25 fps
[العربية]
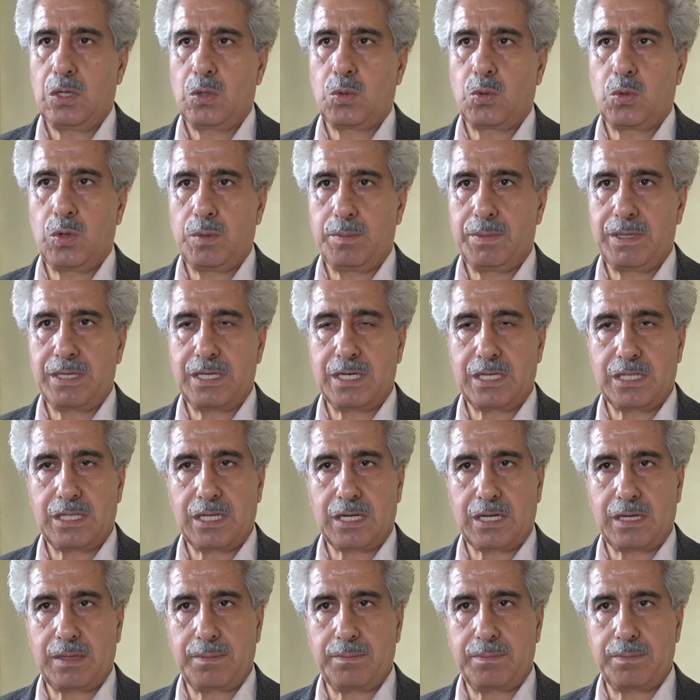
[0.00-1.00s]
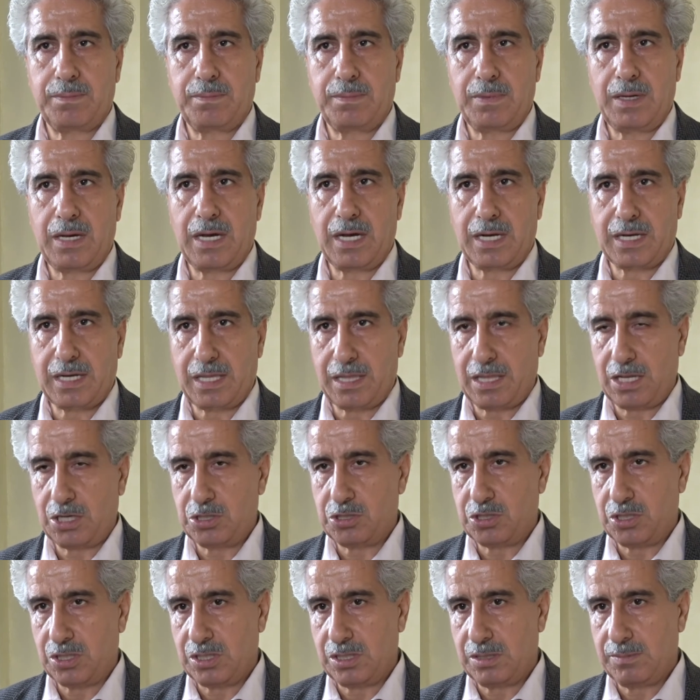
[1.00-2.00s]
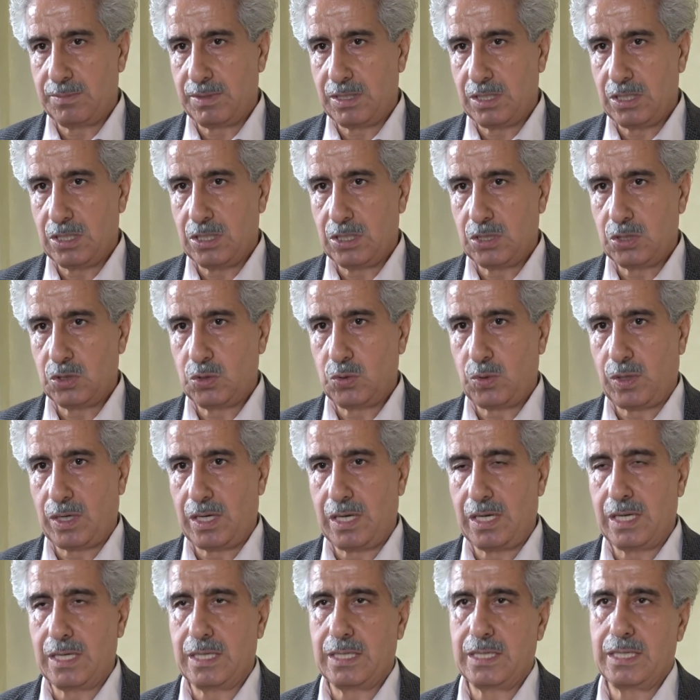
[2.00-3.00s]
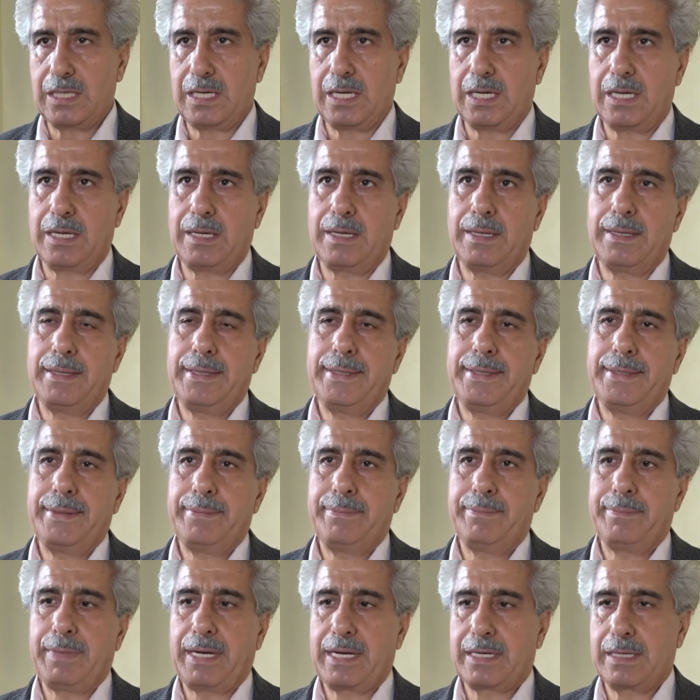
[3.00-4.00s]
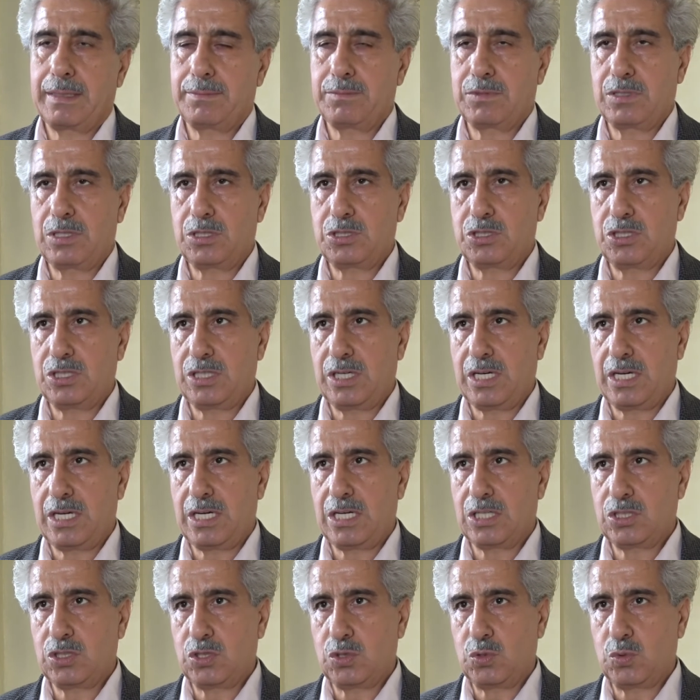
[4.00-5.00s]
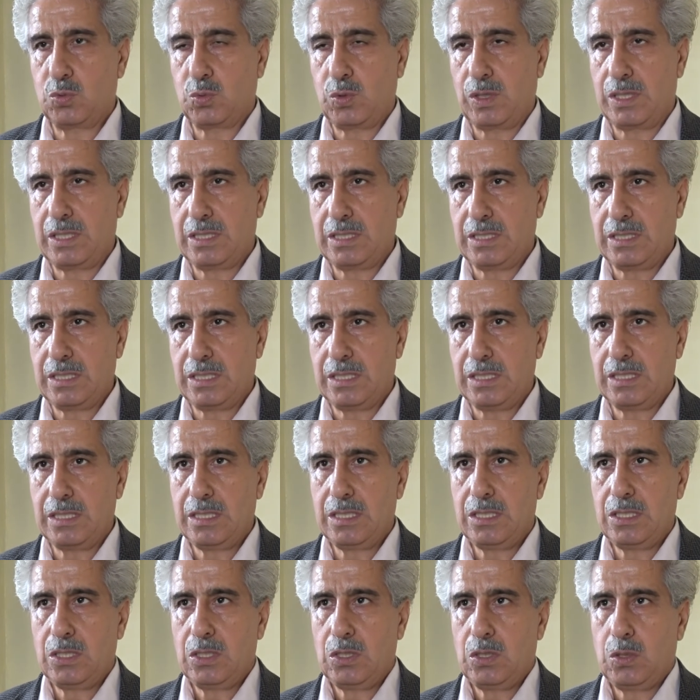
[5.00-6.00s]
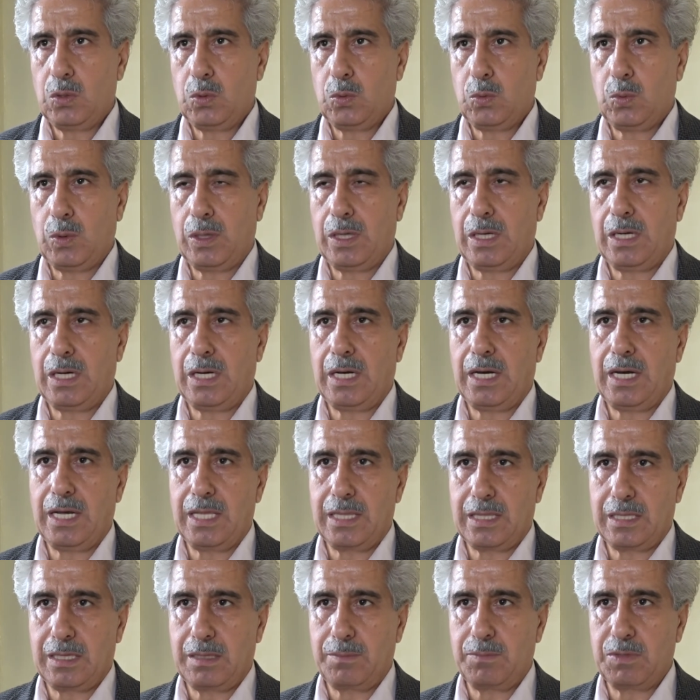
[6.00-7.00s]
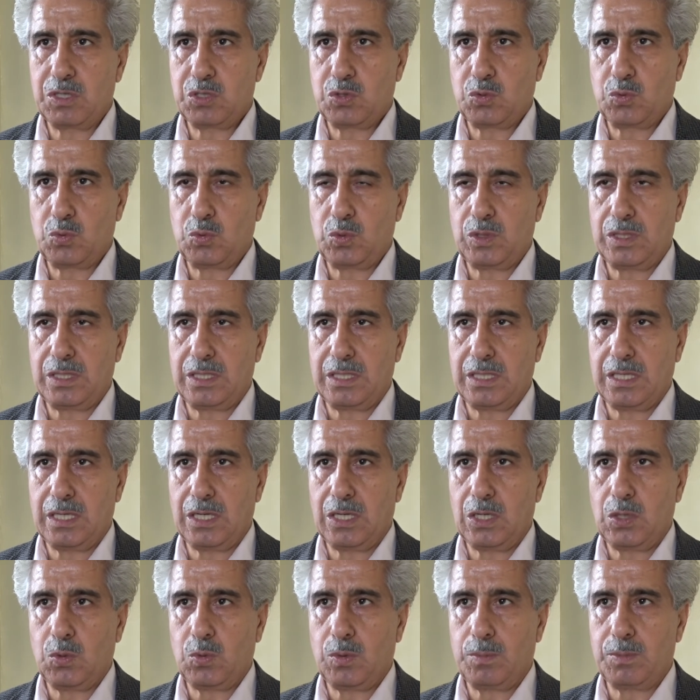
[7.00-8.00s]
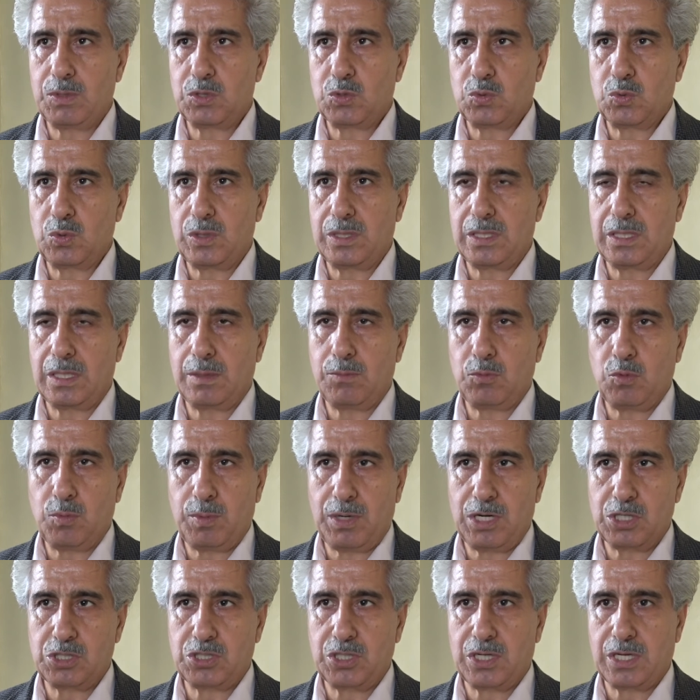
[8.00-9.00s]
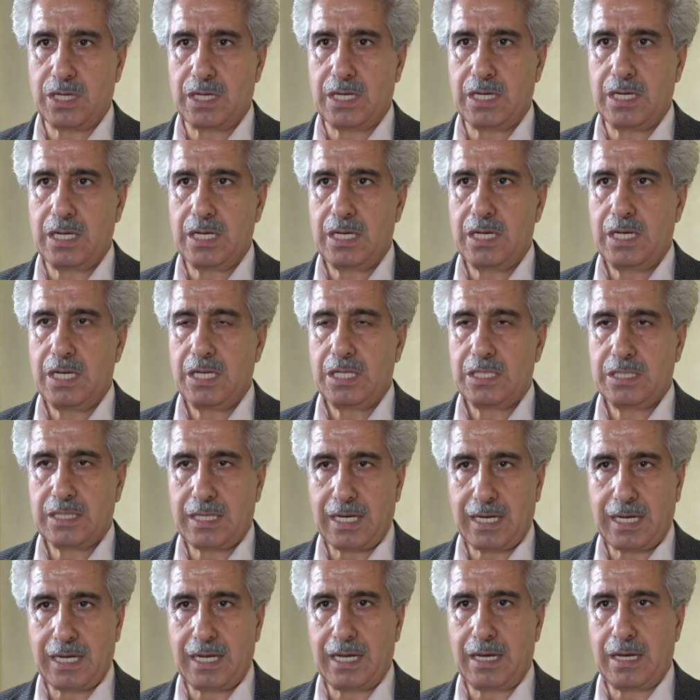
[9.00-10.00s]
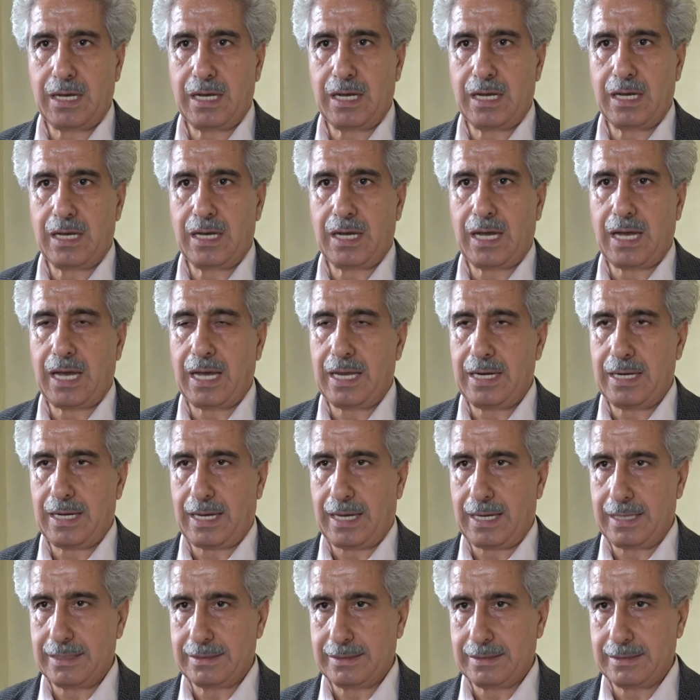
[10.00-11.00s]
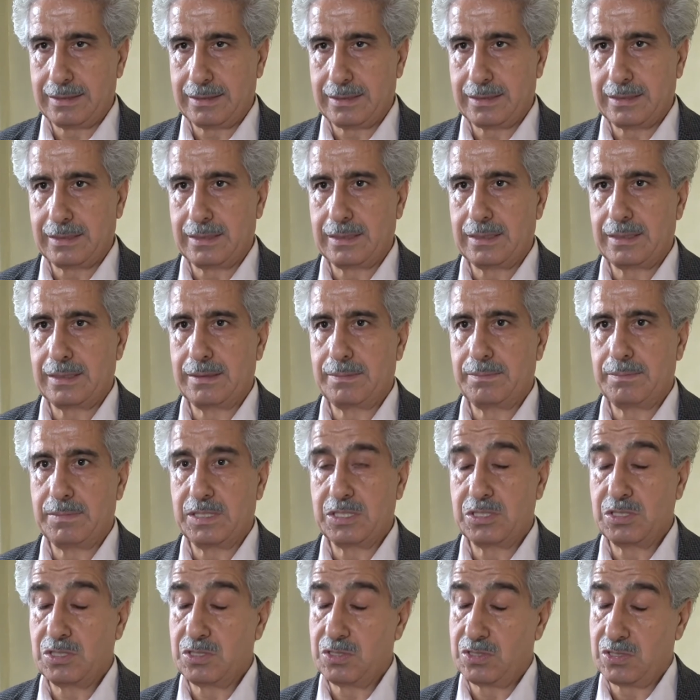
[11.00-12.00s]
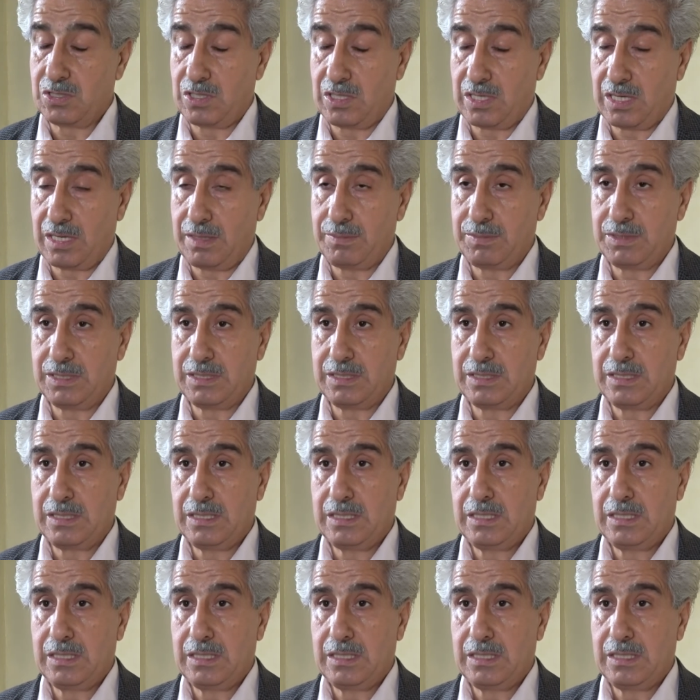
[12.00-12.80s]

كل من يرتكب هكذا جريمة يحال إلى محكمة الجنايات الدولية وهذه مسؤولية ومسؤولية مباشرة تقع على عاتق آه، مجلس الأمن